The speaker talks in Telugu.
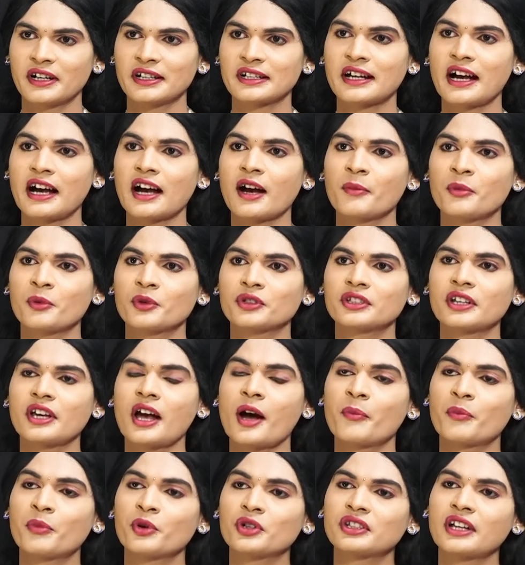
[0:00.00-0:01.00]
కాకపోతే
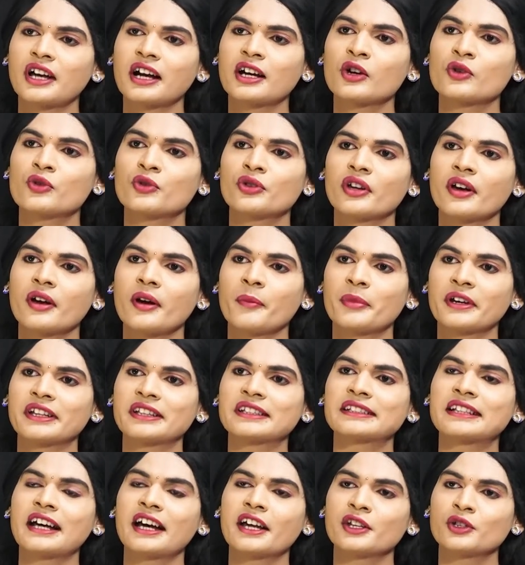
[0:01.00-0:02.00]
అప్పుడు దాకా కూడా
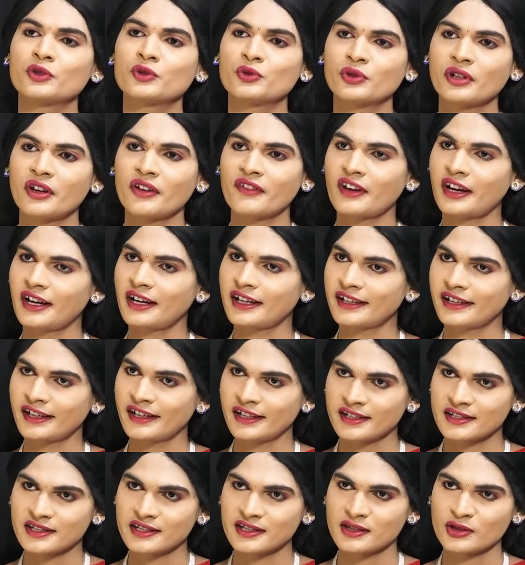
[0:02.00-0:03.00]
ప్రతిదానికి కూడా వాళ్ళే
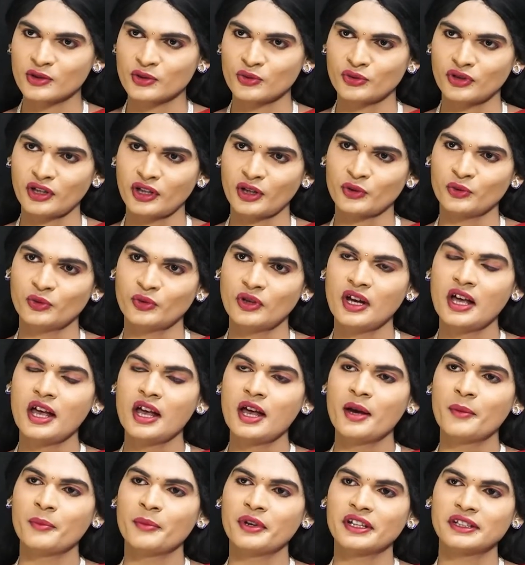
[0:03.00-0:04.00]
రెంట్స్ ఇస్తున్నారు
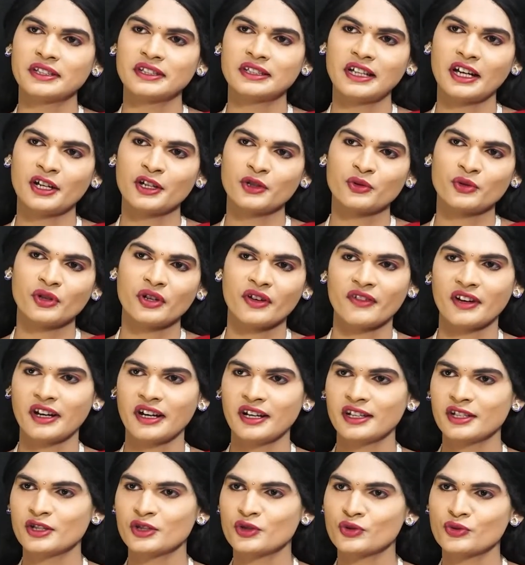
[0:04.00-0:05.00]
ప్రతిదానికి కూడా
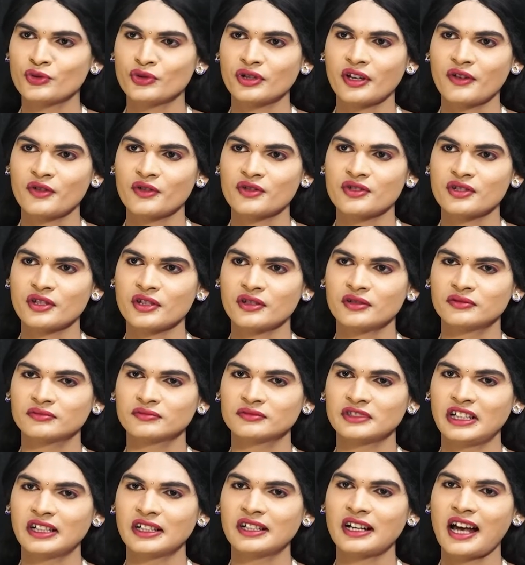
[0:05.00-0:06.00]
వాళ్ళే ఇచ్చుకుంటా వచ్చారు
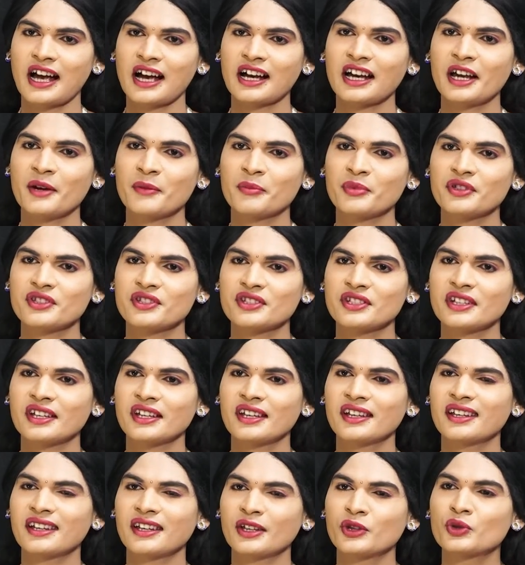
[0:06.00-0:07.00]
నాకు అనిపించి
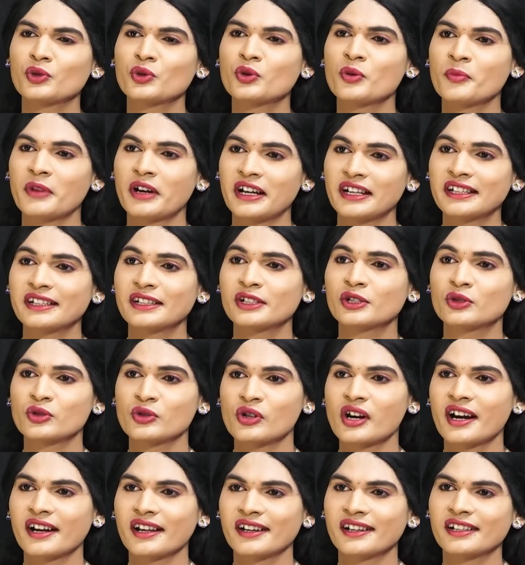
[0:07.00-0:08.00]
ఎందుకు మళ్ళీ
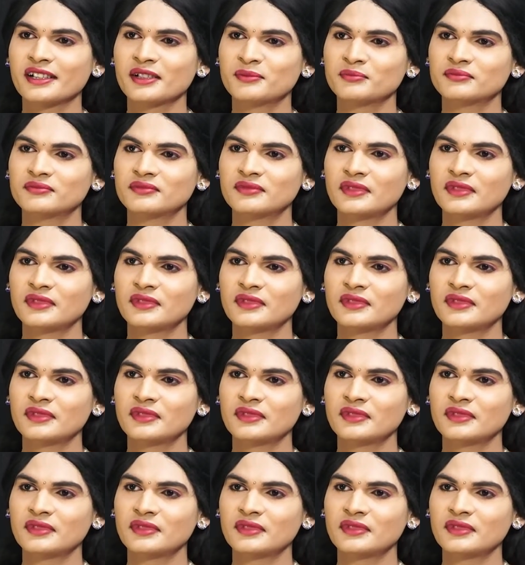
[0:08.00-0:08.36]
ఇంట్లో అడగడం